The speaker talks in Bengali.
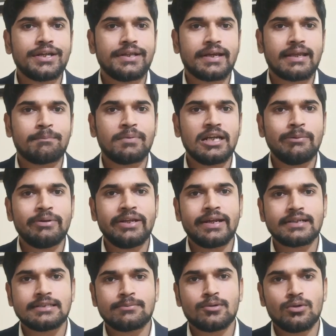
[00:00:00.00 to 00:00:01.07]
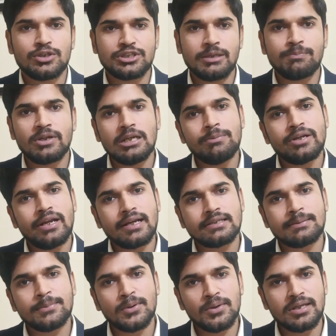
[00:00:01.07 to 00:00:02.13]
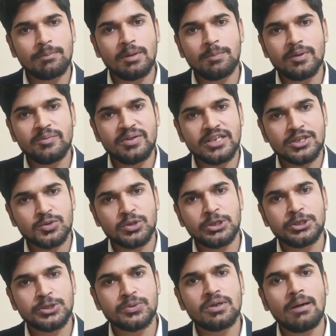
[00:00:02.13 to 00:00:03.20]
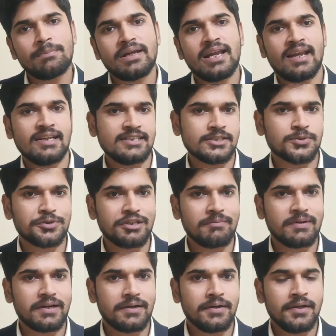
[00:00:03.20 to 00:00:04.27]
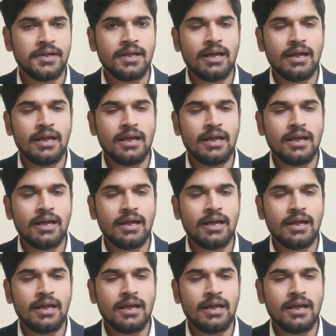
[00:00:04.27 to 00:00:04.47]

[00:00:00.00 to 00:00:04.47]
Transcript: নিয়ে থাকে প্রিলিমিনারি এক্সামগুলো সেই প্রিলিমিনারি এক্সামগুলোতে আপনি প্রিভিয়াস কোয়েশ্চেনগুলো আপনি অ্যানালাইসিস করতে পারেন